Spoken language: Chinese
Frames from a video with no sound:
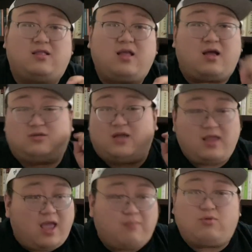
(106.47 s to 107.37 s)
那
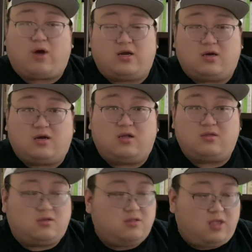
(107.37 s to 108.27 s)
人家不管这个，
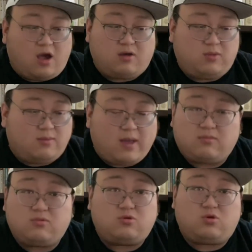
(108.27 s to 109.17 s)
你要明
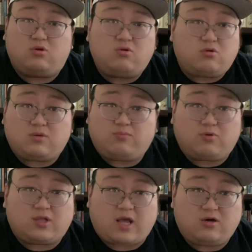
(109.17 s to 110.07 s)
白，群众是不
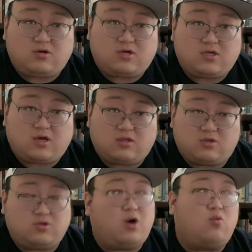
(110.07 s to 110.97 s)
会探知真相
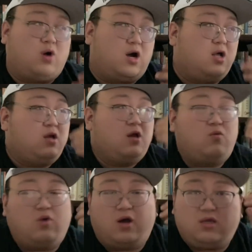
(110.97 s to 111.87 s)
的。就像我，
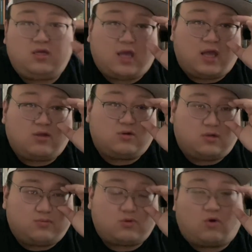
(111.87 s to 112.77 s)
我以前就
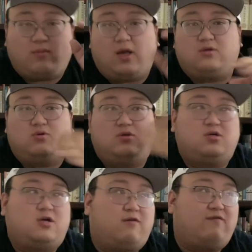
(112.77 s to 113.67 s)
是不懂嘛，就是
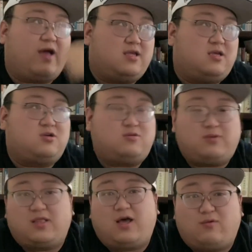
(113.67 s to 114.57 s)
经常发一些视
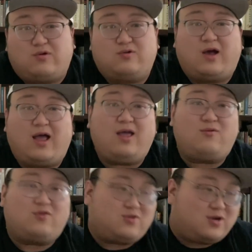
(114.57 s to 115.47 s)
频呐。我说，哎，
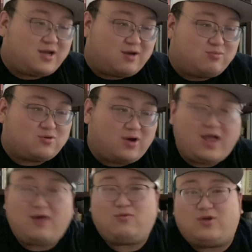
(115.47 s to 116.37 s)
我觉得这个不错，
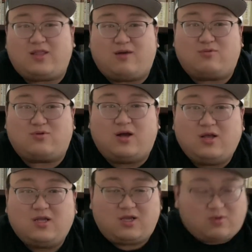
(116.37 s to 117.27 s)
哎，我觉得那个不错。
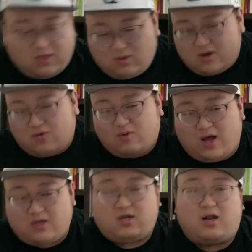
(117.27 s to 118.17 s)
结果一堆人
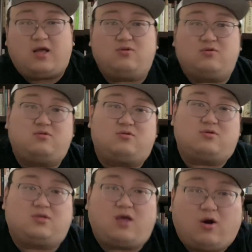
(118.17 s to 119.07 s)
哇上来就就
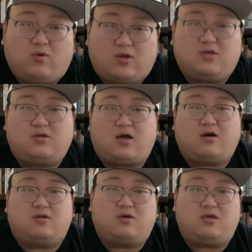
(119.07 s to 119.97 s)
撕咬我。其实他
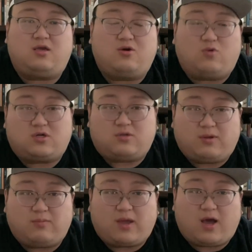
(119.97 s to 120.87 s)
可能一个我视
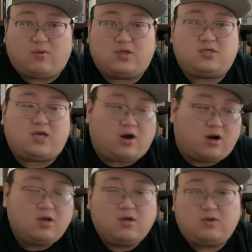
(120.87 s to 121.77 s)
频没看过，他见
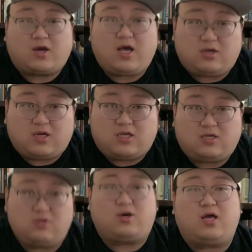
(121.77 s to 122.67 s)
好。就看到这一
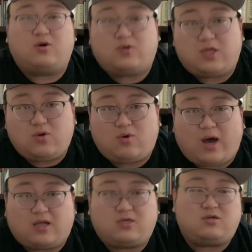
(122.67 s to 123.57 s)
期了，就看那句
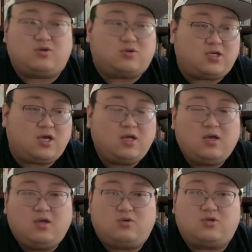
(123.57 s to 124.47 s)
话了，甚至有些
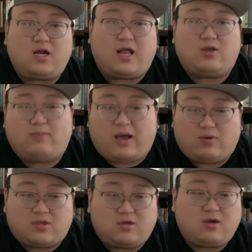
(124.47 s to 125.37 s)
就是上来就骂
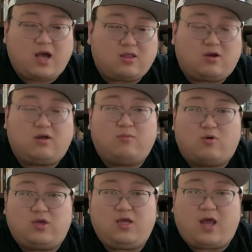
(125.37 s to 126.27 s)
我，他是看到了
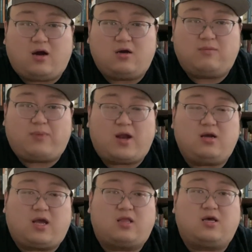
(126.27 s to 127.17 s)
某一两个别
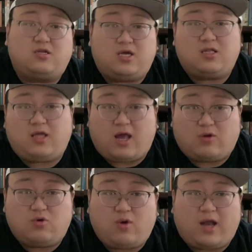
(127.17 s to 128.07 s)
人给他截的一
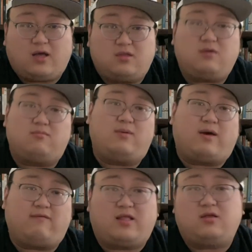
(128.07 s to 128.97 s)
两句话了，那没
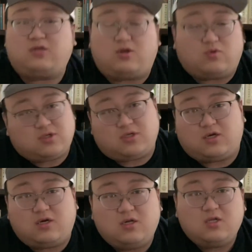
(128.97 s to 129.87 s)
办法，那这种事
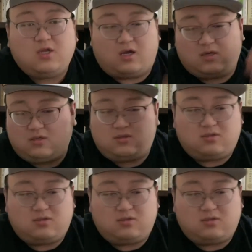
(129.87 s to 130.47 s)
情，呃。